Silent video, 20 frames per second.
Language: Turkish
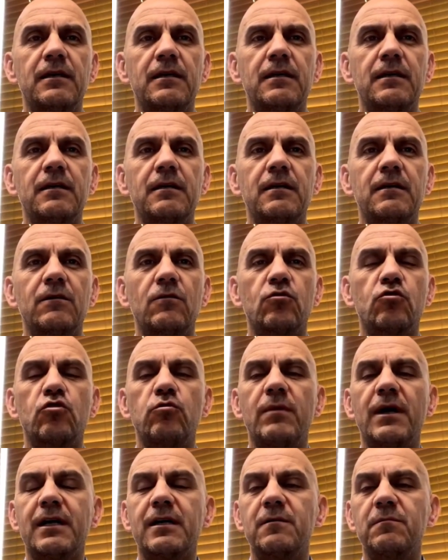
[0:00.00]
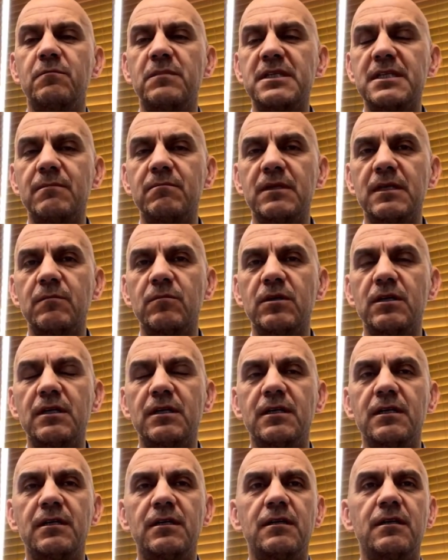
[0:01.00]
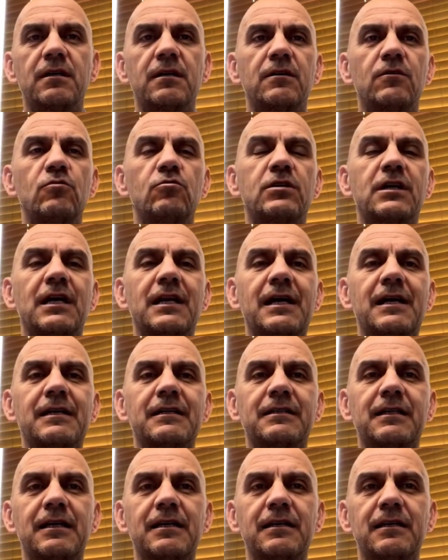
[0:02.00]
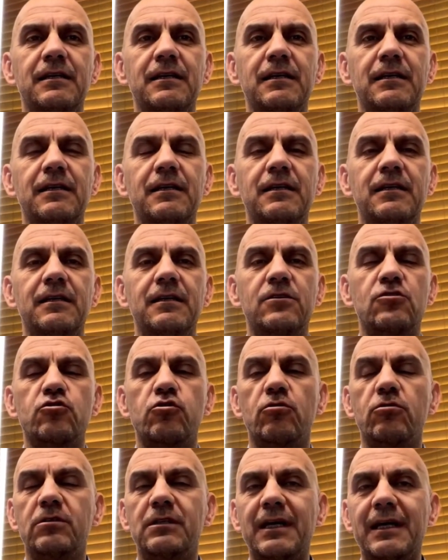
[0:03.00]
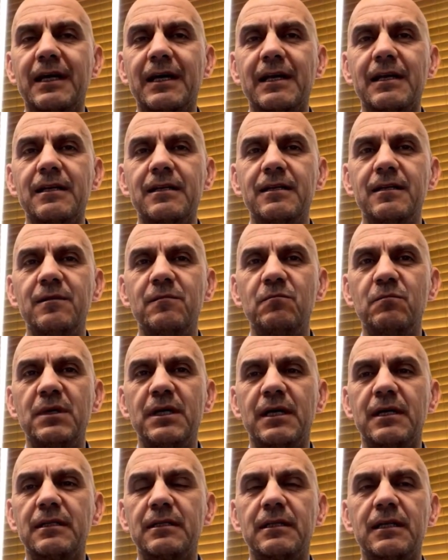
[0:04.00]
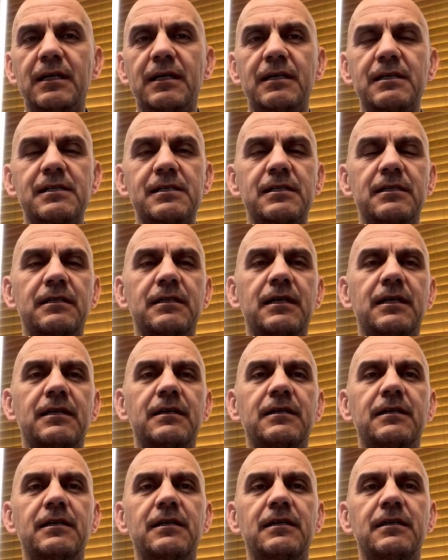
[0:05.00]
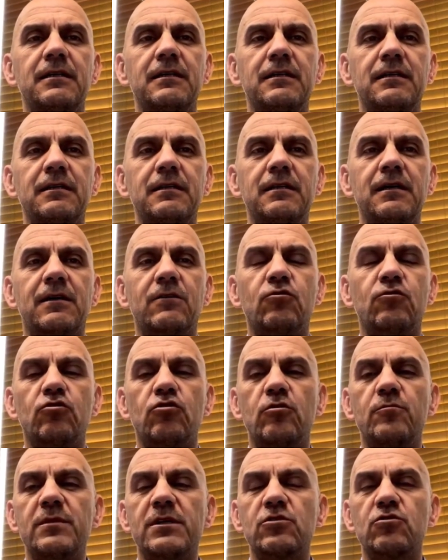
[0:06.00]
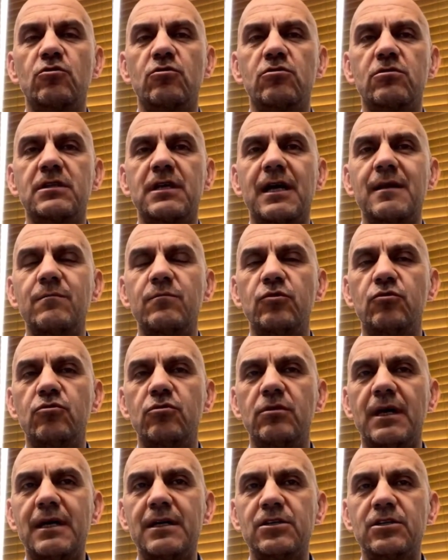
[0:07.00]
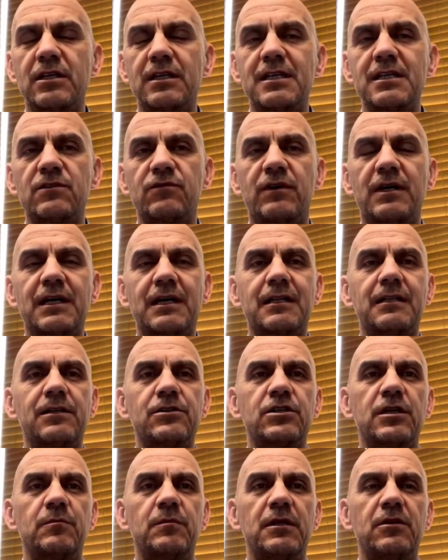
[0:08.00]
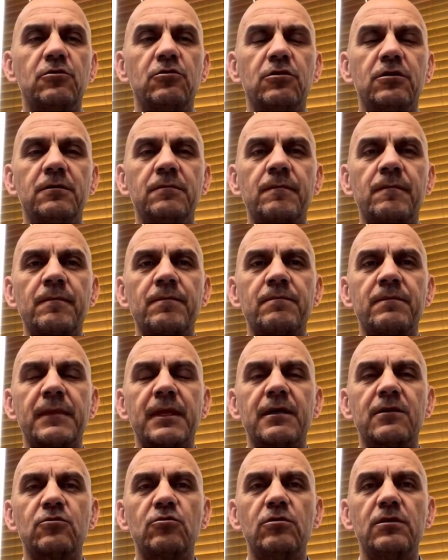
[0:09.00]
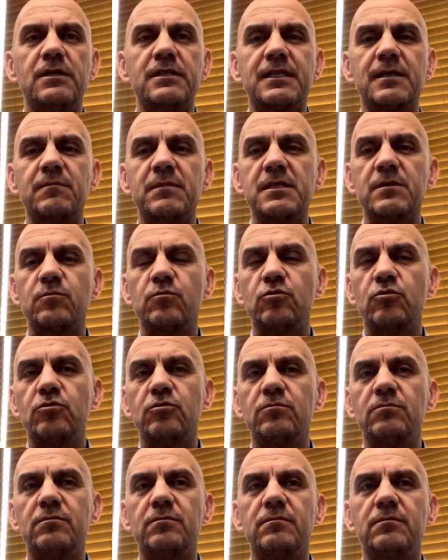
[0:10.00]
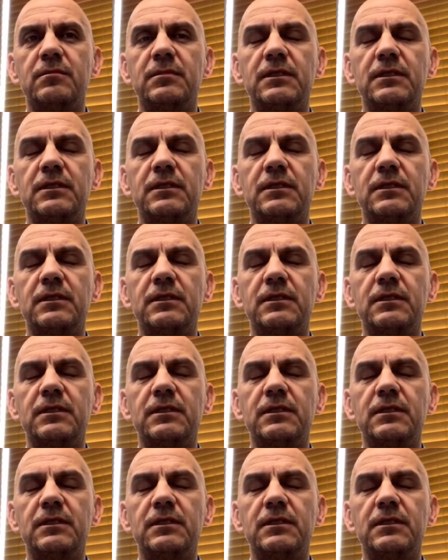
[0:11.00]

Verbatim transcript: Ee, okumak bizim gibi e, ülkelerde e, çok değerli. Bir anda aslında e, ekonomik, sosyal bütün her şeyiniz farklılaşabiliyor. Dolayısıyla biz bu